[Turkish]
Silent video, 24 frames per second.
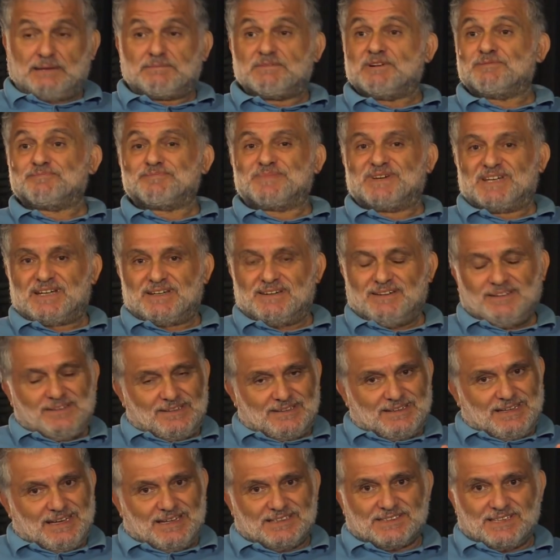adamın
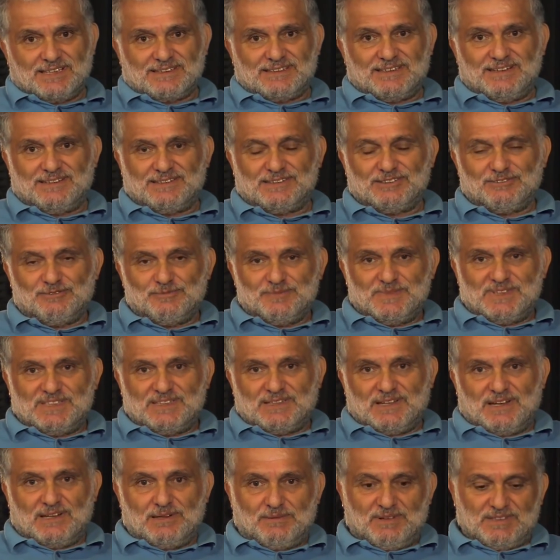biri, gerçekten adamın
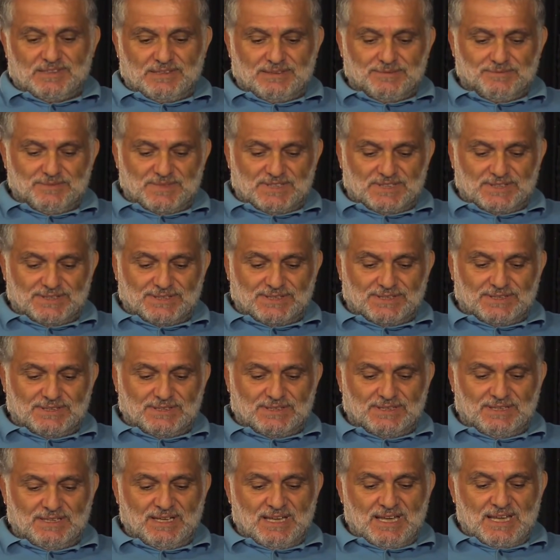biri, tanımadığım
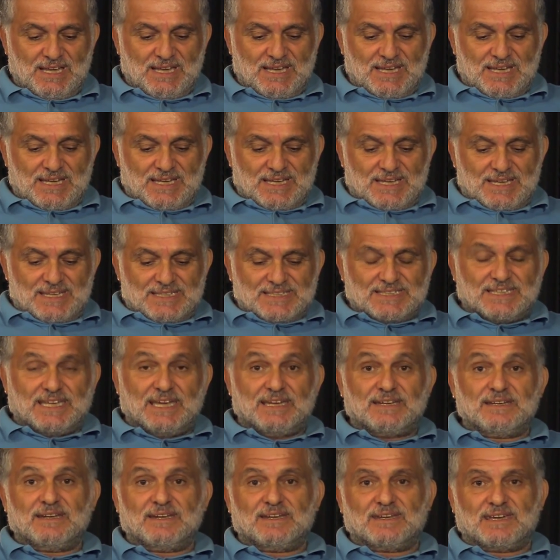birisiydi
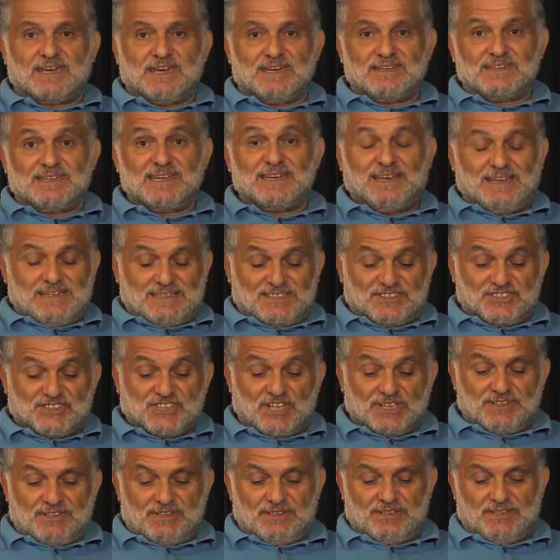senin
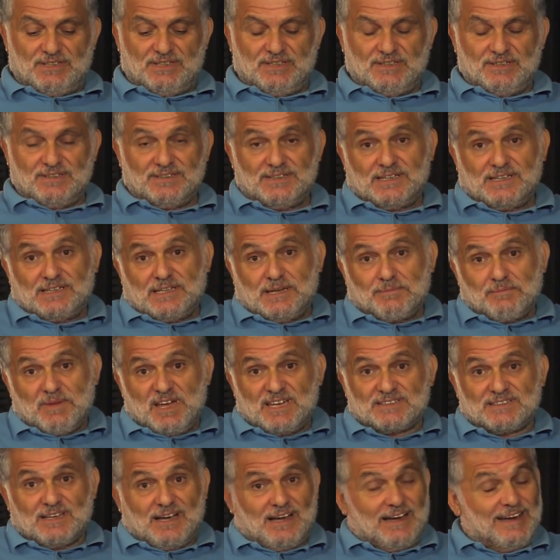kedik canını ne
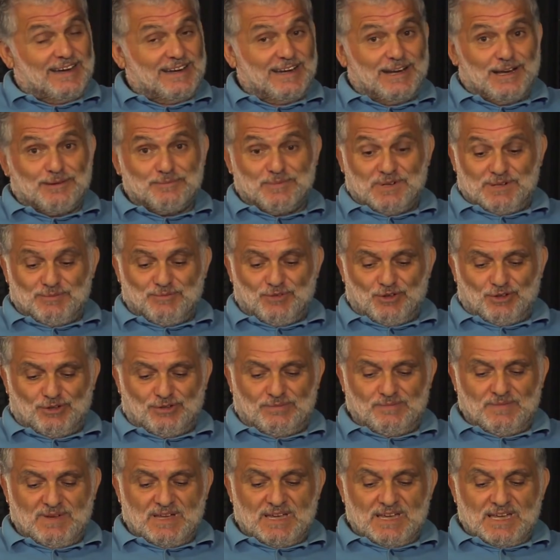demekse hala
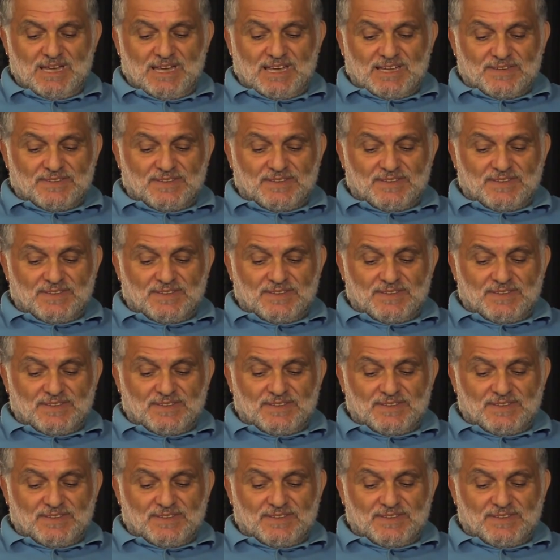bilmiyorum.